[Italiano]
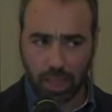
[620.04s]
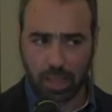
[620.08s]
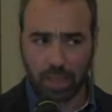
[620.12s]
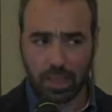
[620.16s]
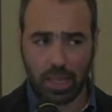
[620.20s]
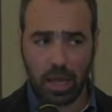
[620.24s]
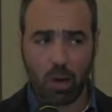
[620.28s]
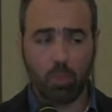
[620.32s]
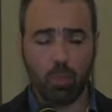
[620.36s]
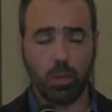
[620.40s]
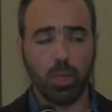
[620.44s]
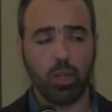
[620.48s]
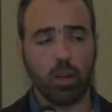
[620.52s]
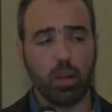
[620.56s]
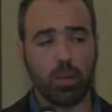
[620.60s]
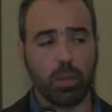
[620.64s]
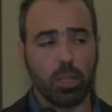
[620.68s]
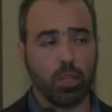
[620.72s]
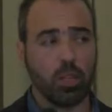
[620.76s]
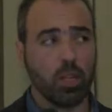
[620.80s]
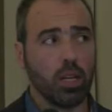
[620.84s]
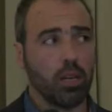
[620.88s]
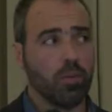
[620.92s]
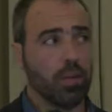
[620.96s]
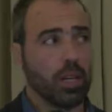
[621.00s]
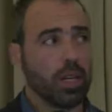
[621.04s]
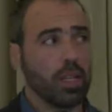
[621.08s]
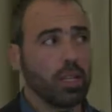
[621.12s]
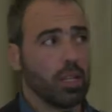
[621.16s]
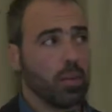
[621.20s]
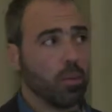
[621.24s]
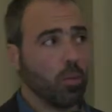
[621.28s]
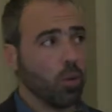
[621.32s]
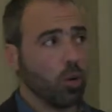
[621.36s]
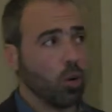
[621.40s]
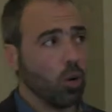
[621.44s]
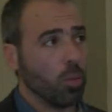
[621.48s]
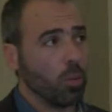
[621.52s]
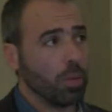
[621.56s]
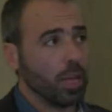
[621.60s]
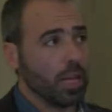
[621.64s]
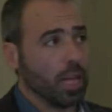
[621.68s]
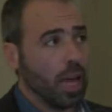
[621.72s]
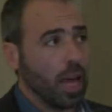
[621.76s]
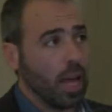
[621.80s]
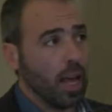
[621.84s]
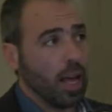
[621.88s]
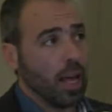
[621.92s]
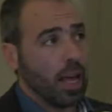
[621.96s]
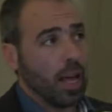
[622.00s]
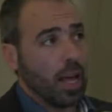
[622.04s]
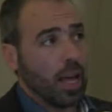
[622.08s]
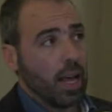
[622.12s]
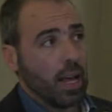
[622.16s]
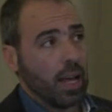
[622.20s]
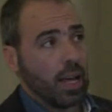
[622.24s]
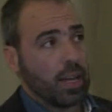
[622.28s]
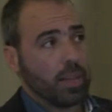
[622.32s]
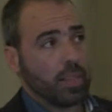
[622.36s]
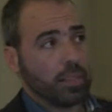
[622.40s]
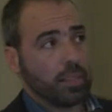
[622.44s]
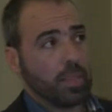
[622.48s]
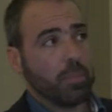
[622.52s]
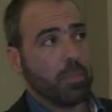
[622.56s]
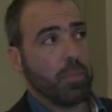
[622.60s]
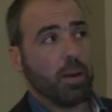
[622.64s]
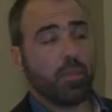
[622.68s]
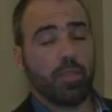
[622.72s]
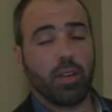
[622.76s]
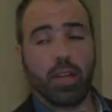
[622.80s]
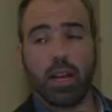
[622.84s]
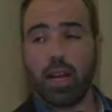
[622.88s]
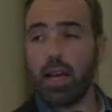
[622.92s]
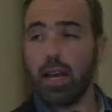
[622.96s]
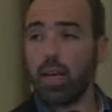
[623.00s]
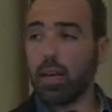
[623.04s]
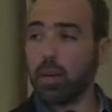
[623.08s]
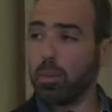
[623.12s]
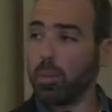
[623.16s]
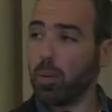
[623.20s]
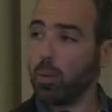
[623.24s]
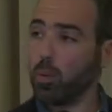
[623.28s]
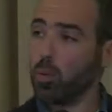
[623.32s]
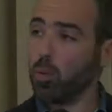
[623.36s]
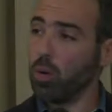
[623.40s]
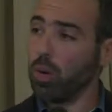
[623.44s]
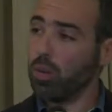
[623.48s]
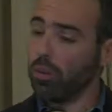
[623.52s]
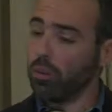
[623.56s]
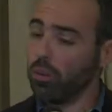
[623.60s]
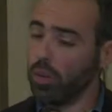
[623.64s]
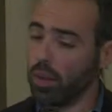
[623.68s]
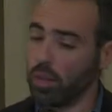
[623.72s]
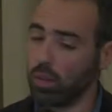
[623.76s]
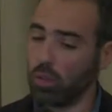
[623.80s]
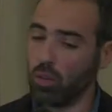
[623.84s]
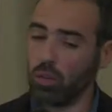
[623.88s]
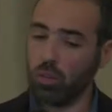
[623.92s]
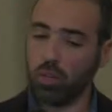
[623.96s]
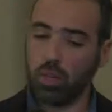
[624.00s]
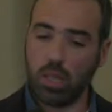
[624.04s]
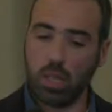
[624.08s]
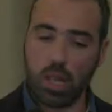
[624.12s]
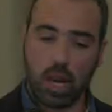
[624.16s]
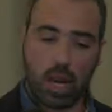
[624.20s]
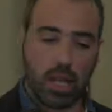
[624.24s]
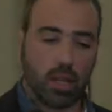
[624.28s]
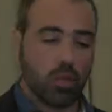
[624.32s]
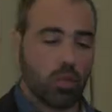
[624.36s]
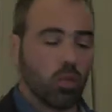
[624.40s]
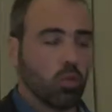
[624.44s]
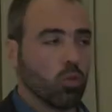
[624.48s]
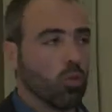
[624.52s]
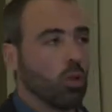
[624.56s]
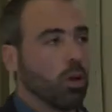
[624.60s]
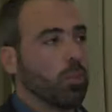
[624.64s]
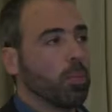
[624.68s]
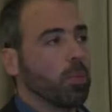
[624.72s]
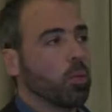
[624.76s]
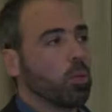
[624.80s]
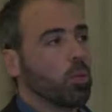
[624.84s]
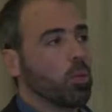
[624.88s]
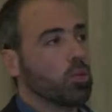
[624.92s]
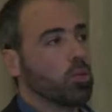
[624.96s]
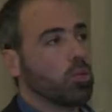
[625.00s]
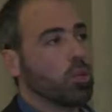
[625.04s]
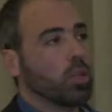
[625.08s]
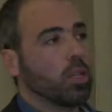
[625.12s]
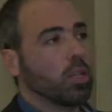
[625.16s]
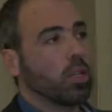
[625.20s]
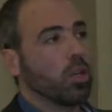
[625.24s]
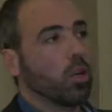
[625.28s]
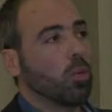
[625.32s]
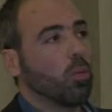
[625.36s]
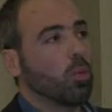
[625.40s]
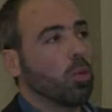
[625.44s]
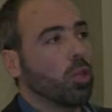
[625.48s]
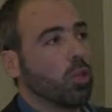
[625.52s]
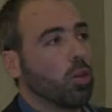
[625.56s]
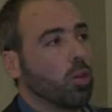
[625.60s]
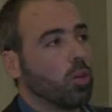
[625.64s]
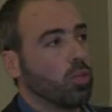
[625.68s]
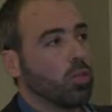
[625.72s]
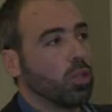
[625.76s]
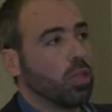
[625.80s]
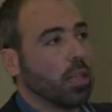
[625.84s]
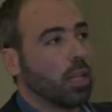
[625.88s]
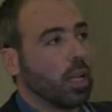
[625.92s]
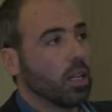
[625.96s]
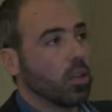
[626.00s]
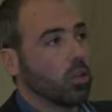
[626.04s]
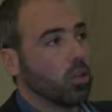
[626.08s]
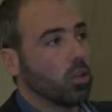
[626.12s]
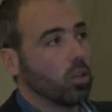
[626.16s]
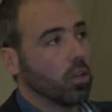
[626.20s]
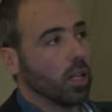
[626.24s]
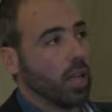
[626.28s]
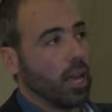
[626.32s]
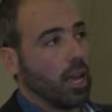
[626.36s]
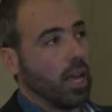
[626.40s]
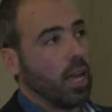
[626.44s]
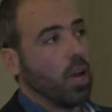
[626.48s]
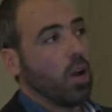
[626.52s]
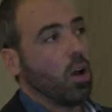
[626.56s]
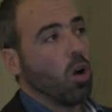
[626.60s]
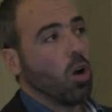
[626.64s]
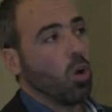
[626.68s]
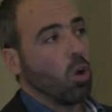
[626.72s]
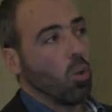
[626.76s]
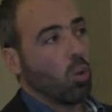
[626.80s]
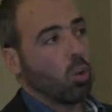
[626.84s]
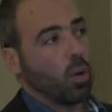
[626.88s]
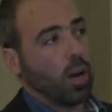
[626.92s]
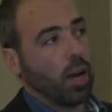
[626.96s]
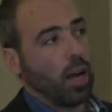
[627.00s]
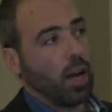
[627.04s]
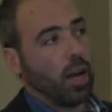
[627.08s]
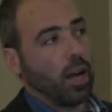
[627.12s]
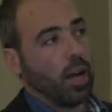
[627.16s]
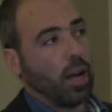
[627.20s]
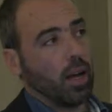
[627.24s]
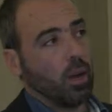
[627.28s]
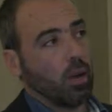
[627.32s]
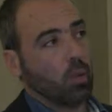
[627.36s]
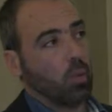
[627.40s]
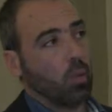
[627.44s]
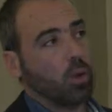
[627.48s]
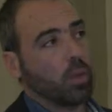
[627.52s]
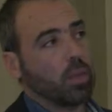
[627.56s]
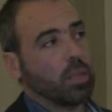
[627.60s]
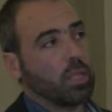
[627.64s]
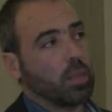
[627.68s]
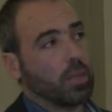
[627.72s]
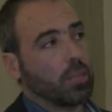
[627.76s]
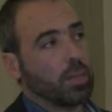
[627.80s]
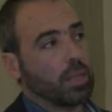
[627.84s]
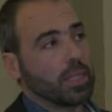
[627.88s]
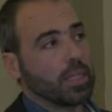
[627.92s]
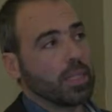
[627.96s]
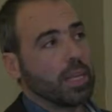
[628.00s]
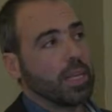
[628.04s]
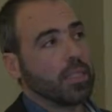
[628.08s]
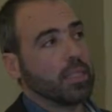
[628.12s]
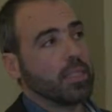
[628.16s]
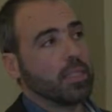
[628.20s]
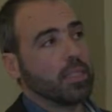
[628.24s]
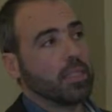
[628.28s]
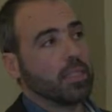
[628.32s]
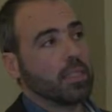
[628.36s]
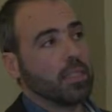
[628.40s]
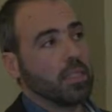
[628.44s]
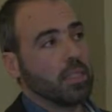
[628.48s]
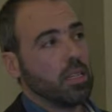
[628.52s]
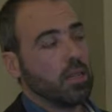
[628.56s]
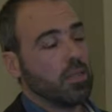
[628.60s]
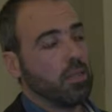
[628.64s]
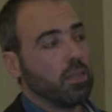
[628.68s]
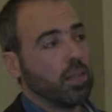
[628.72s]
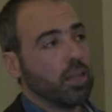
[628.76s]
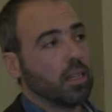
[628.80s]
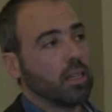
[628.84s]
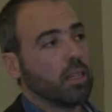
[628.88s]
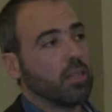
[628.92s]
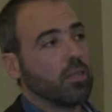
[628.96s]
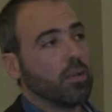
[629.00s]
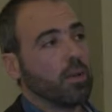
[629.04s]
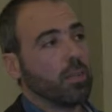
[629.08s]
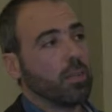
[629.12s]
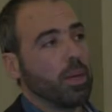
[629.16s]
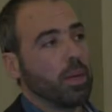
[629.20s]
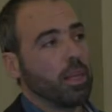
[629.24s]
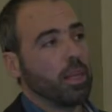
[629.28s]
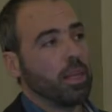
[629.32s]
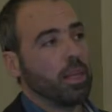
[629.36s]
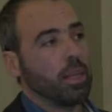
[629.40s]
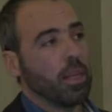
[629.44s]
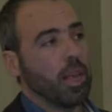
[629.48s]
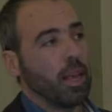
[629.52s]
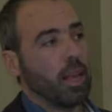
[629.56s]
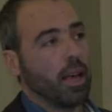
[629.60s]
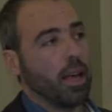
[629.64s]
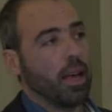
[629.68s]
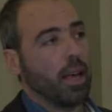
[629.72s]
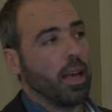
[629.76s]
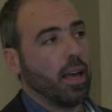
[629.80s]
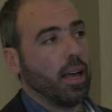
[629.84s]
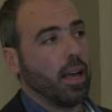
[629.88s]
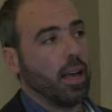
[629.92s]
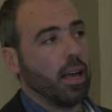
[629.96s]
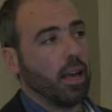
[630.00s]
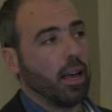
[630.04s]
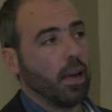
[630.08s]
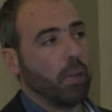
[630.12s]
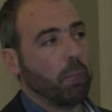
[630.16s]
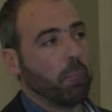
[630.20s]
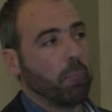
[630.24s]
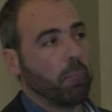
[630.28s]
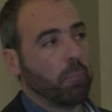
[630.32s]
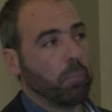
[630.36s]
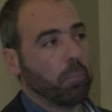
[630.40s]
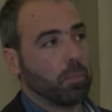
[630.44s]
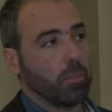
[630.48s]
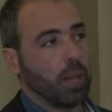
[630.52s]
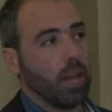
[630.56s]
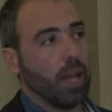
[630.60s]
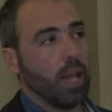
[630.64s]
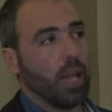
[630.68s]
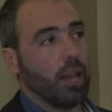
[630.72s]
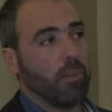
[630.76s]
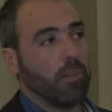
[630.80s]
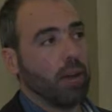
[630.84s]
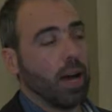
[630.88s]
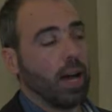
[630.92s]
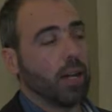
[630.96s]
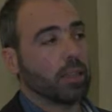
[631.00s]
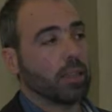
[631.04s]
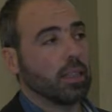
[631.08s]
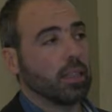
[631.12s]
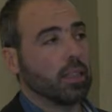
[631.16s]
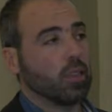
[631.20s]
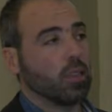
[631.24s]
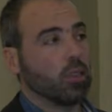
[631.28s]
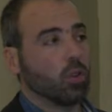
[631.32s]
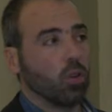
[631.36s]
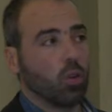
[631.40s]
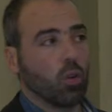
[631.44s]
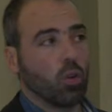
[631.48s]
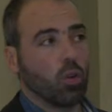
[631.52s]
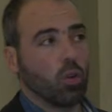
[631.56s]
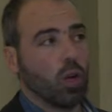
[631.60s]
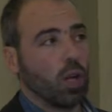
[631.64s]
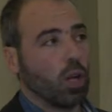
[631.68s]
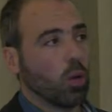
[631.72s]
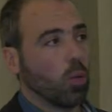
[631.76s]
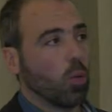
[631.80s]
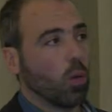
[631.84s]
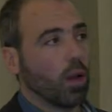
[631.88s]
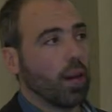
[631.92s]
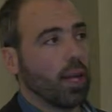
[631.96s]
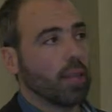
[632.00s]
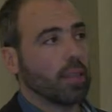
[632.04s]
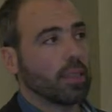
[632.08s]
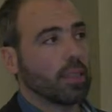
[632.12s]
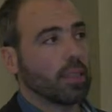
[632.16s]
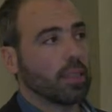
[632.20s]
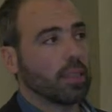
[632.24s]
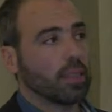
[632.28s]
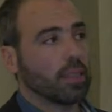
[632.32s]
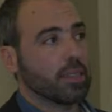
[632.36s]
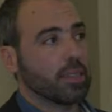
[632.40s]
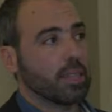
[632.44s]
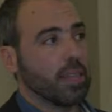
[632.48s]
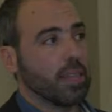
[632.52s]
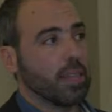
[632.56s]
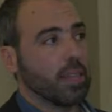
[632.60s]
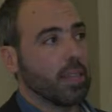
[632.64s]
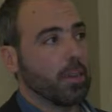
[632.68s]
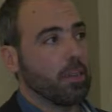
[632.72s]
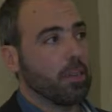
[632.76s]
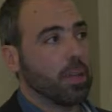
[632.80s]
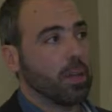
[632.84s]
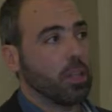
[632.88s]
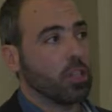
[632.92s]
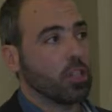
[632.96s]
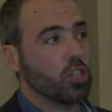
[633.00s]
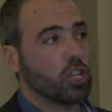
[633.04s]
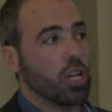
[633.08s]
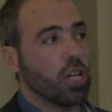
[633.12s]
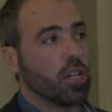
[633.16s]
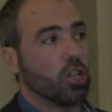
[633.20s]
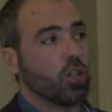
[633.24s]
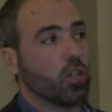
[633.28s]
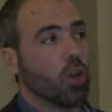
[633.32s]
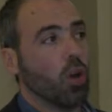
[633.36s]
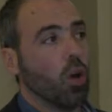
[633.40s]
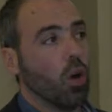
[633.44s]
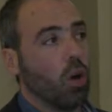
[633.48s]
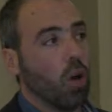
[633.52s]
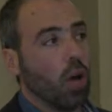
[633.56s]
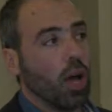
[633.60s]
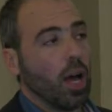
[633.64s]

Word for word: da un miglioramento dei livelli di emoglobina, eh, sembra avere anche proprio un effetto diretto sulla produzione di globuli rossi, tanto che una eh, quota di pazienti significativamente eh, elevata, intorno al 40-60%,